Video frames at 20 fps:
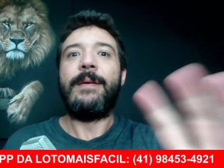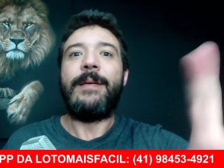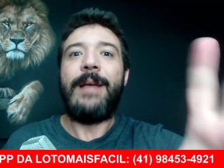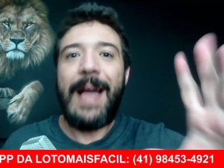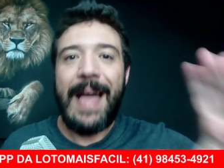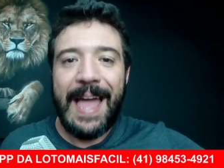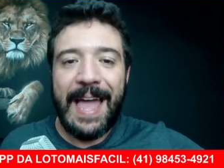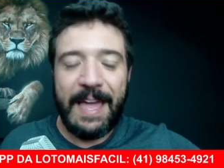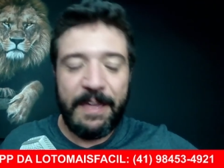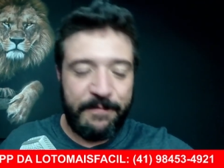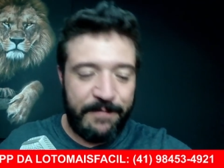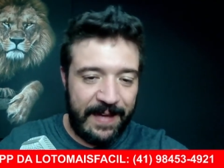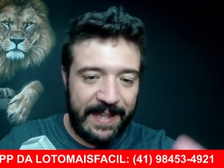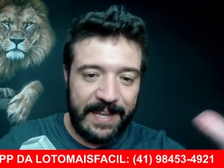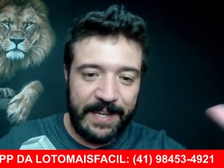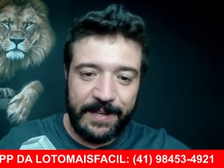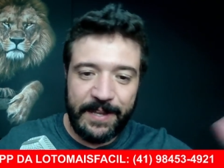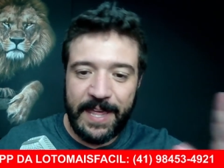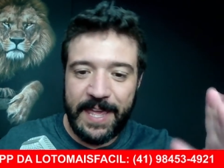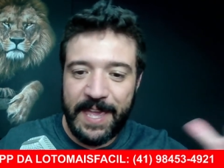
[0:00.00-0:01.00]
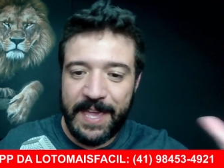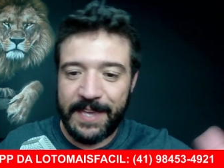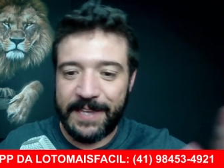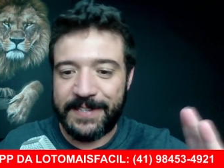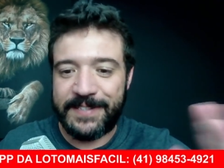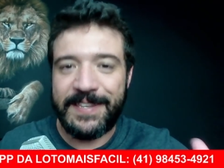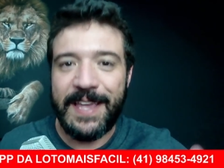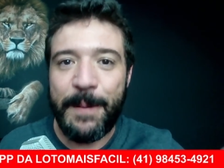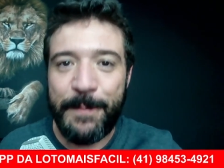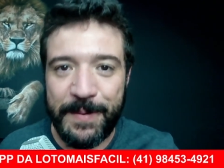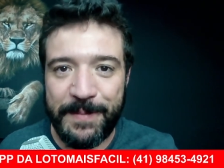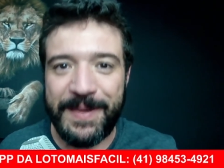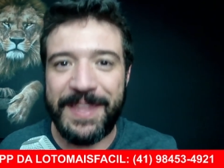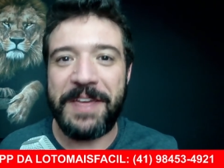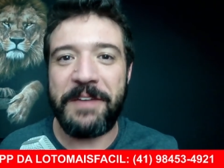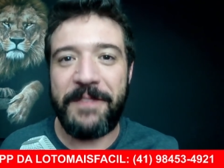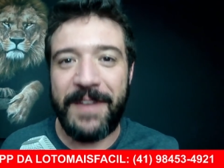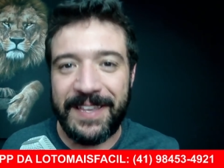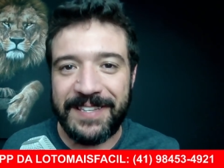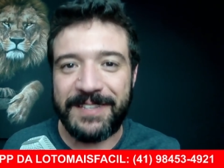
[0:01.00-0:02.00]
Ah, e falando aí, se é a primeira
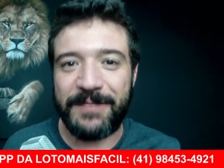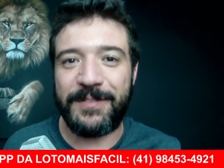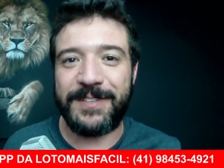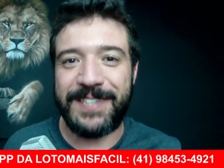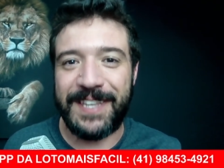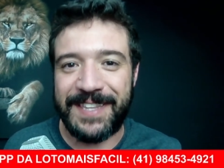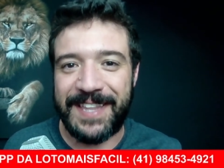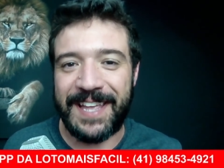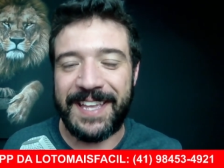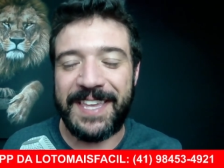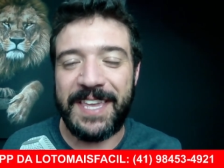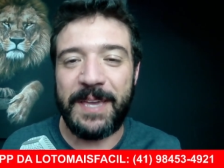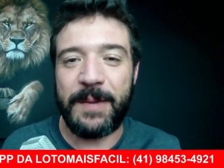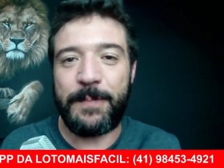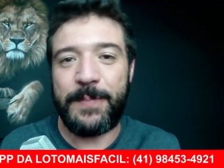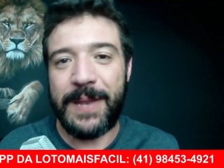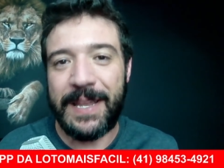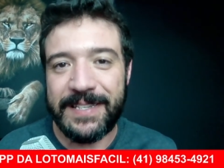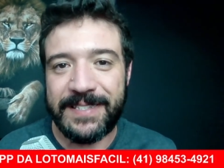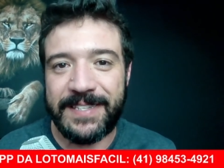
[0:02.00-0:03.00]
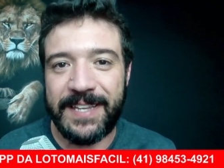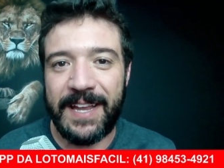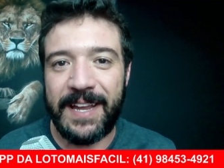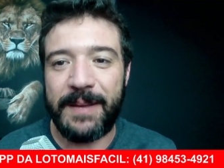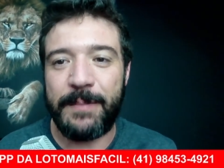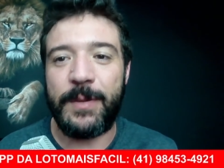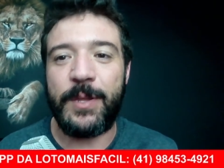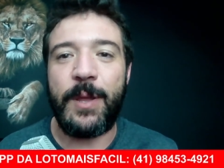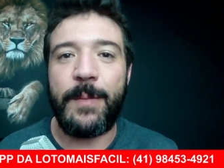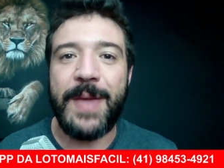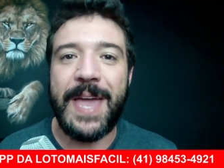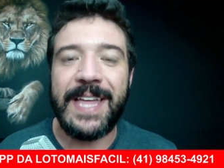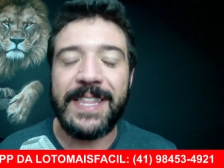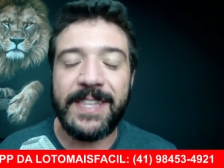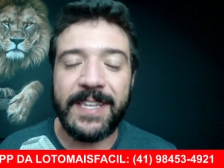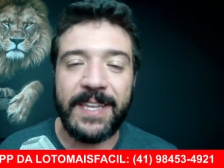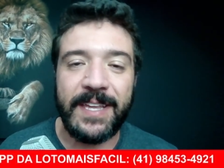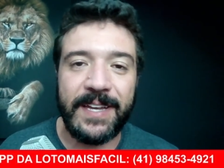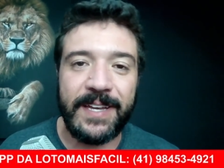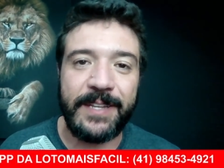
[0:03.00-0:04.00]
vez que você tá aqui, prazer, meu nome é
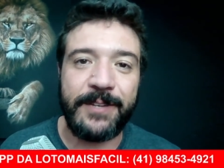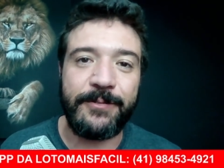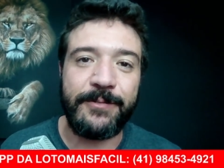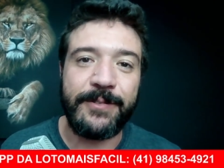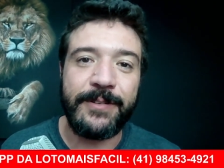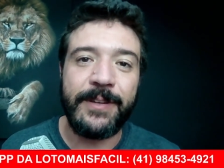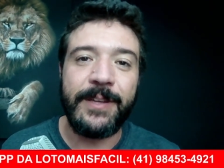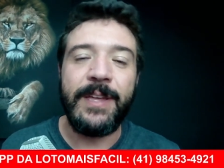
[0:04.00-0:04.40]
Adriano.